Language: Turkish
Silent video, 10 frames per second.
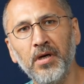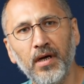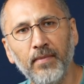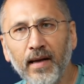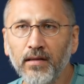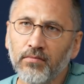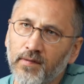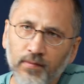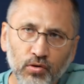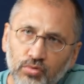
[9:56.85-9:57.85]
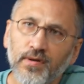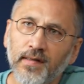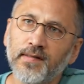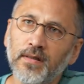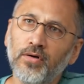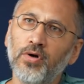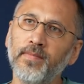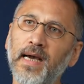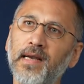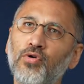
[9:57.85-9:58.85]
E, ben tabii güzel
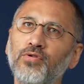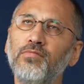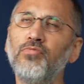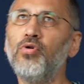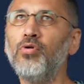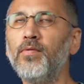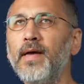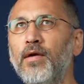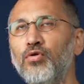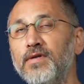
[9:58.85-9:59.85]
hatırlıyorum. Yani on, o yani